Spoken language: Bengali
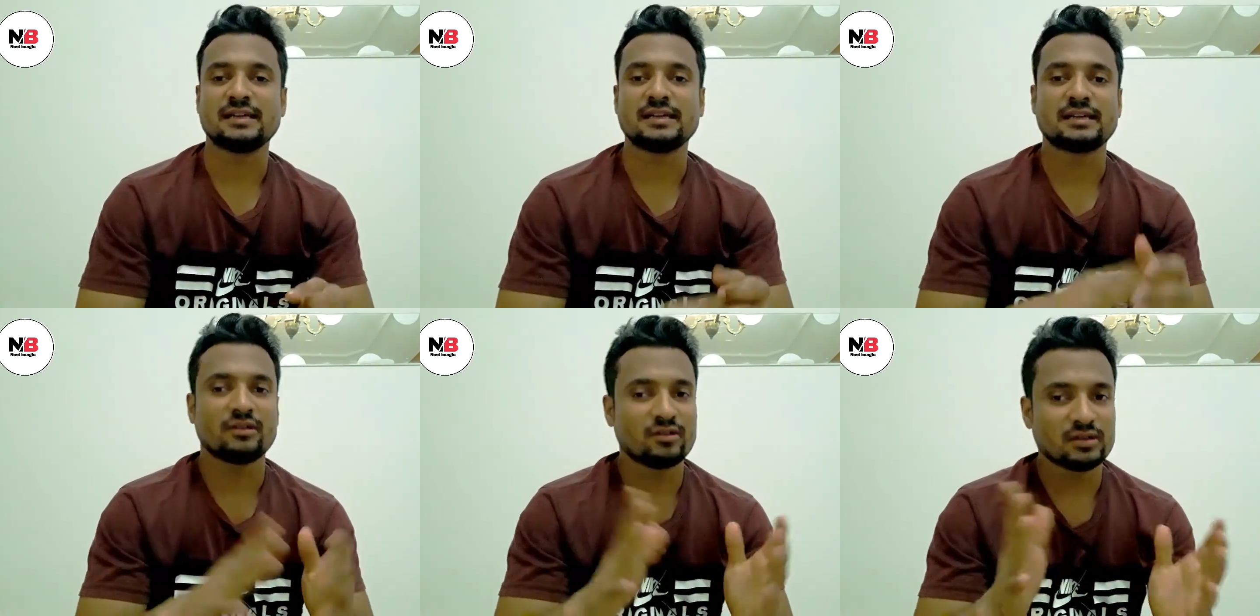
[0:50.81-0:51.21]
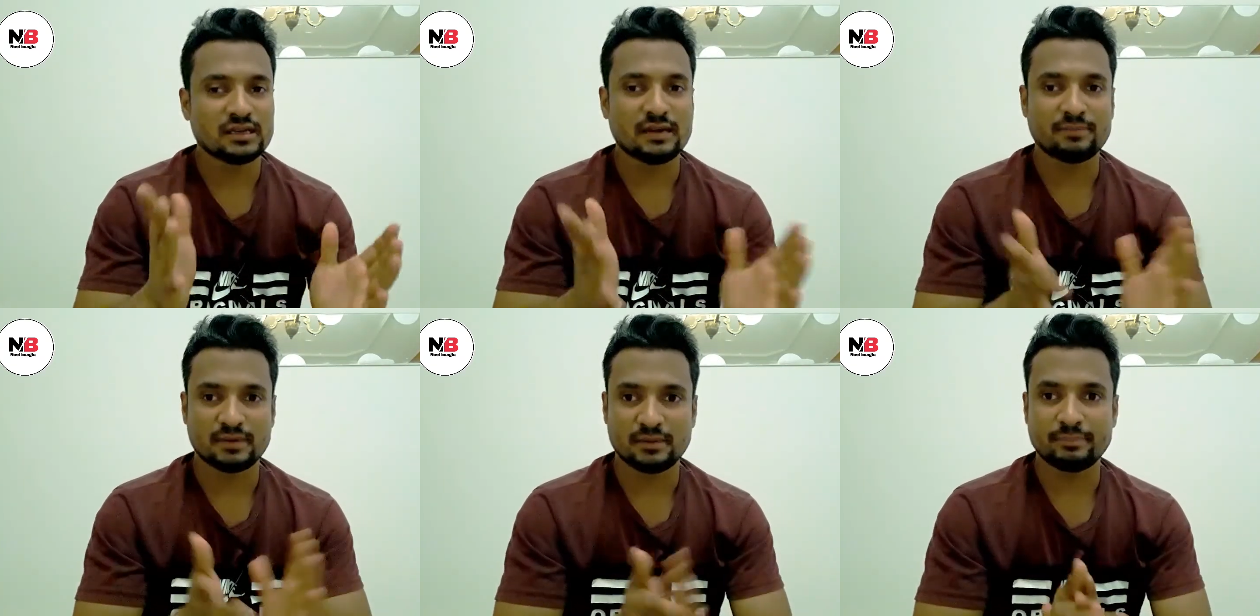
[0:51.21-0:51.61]
এটা হলো
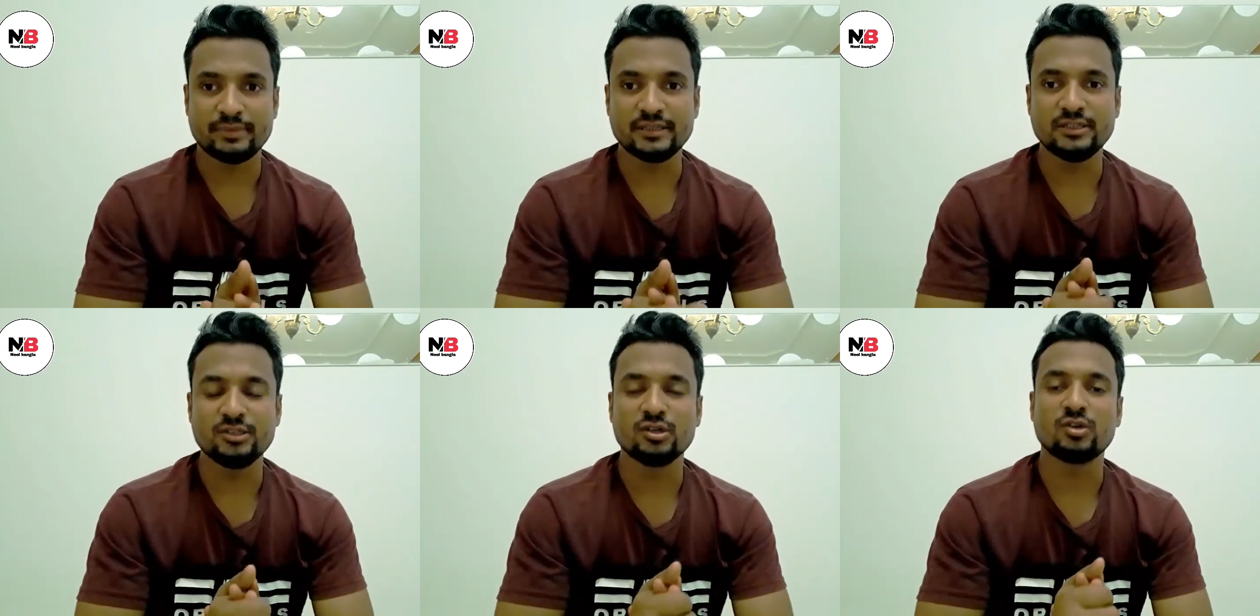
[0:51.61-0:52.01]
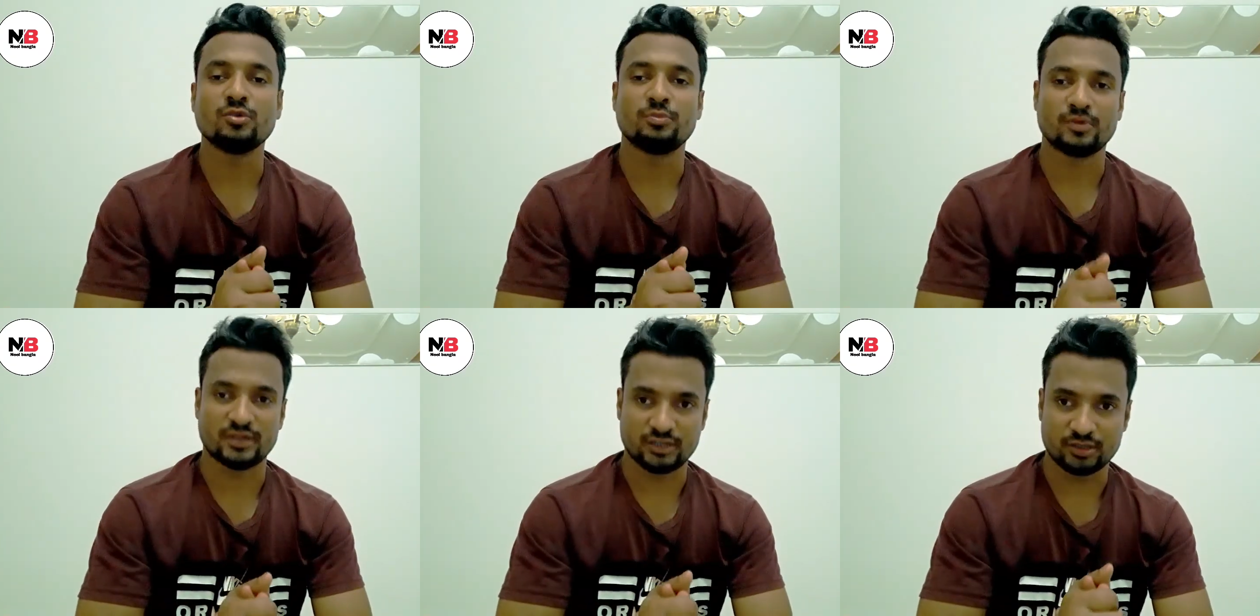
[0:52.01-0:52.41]
গিয়ে আপনার ভিডিওর
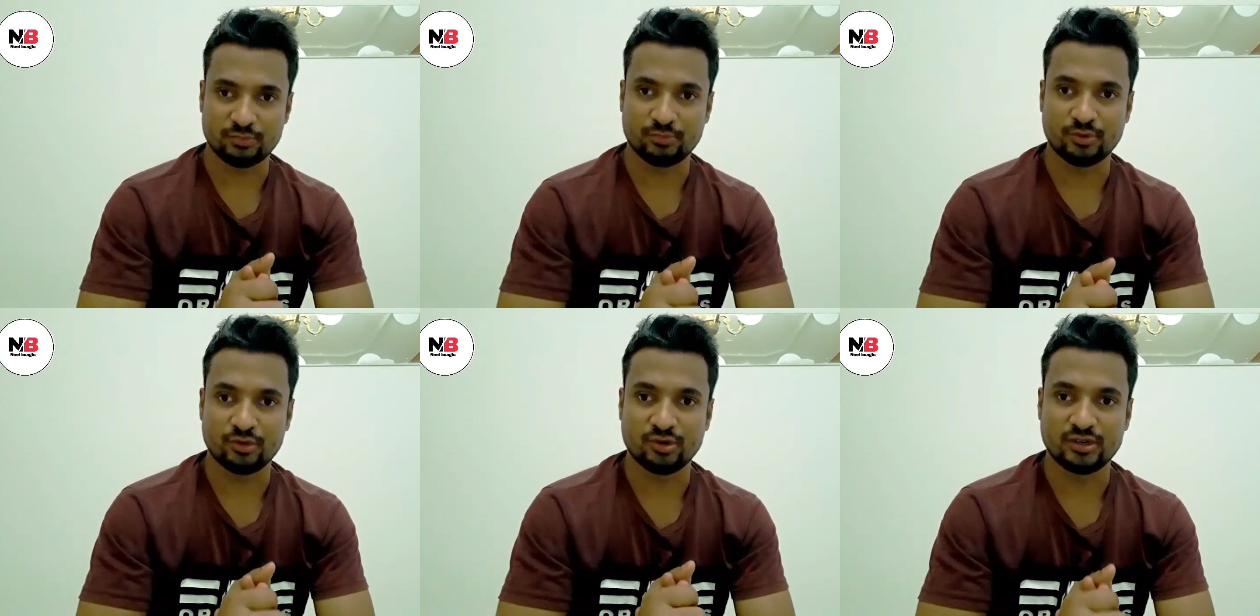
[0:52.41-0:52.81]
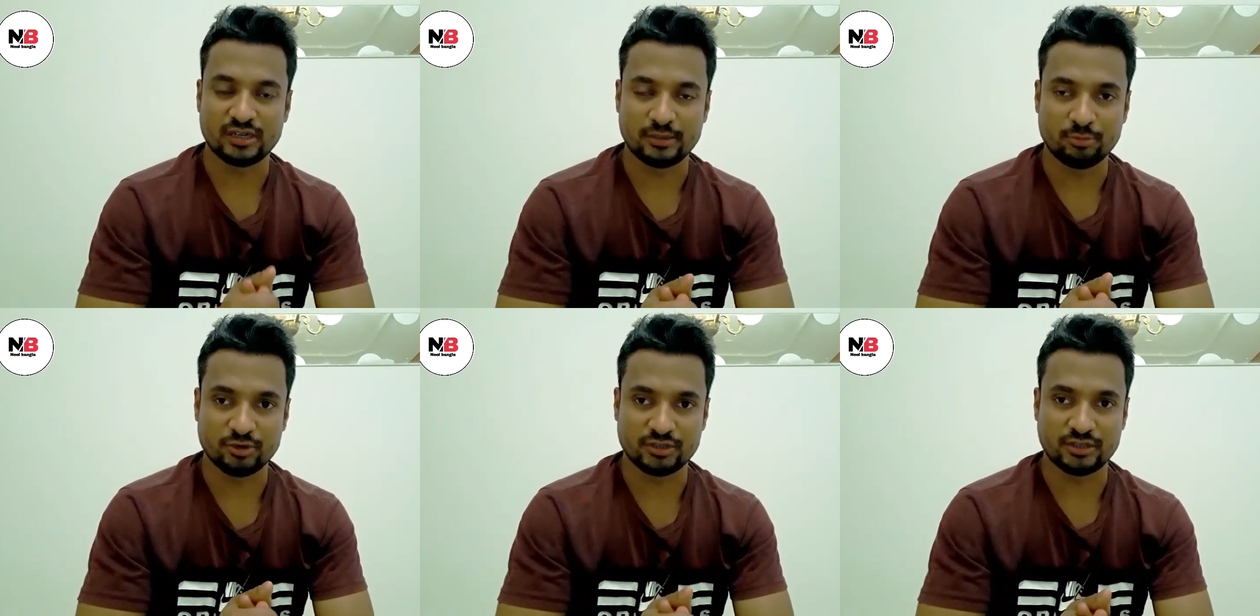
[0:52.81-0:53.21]
উপরে সম্পূর্ণ
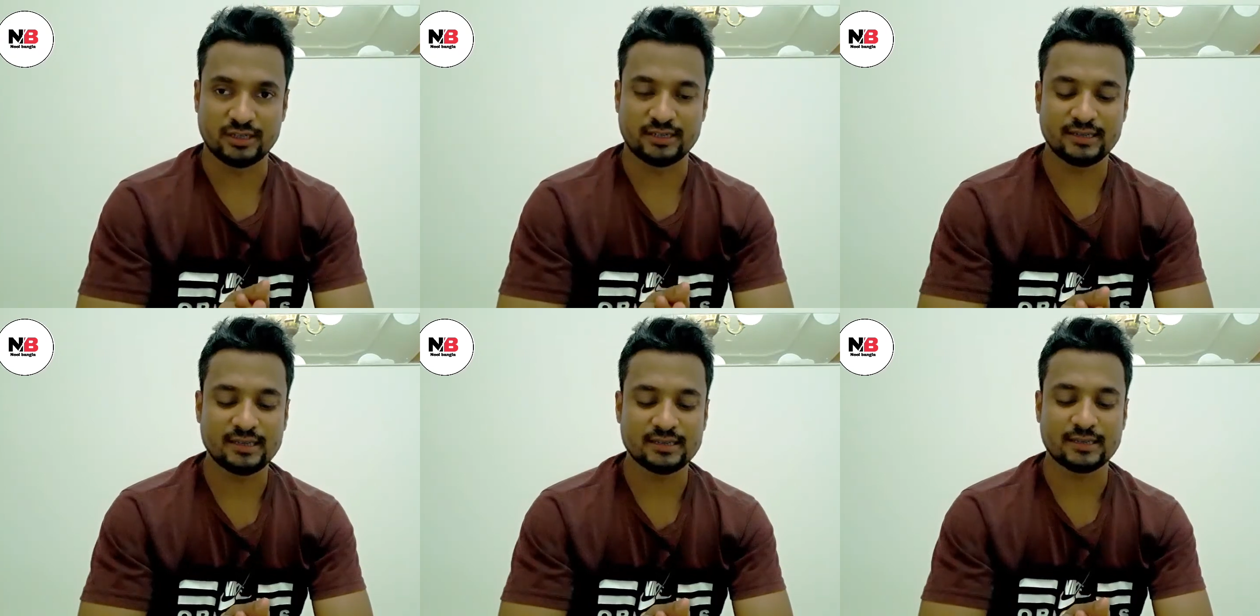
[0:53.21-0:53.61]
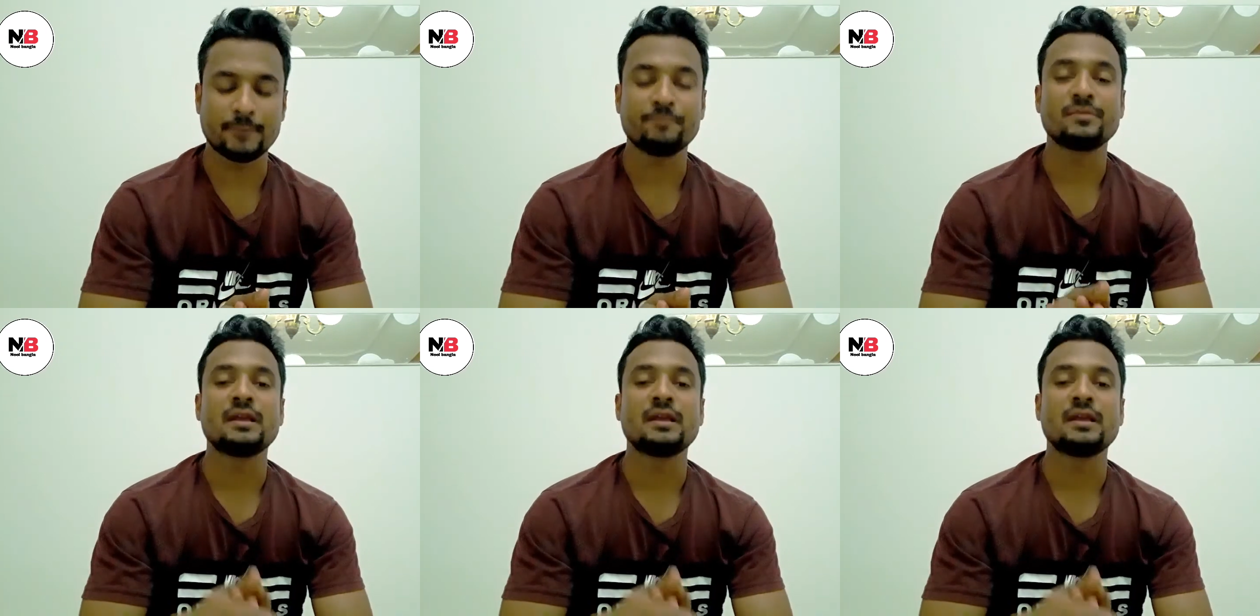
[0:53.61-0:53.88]
নির্ভরশীল ঠিক আছে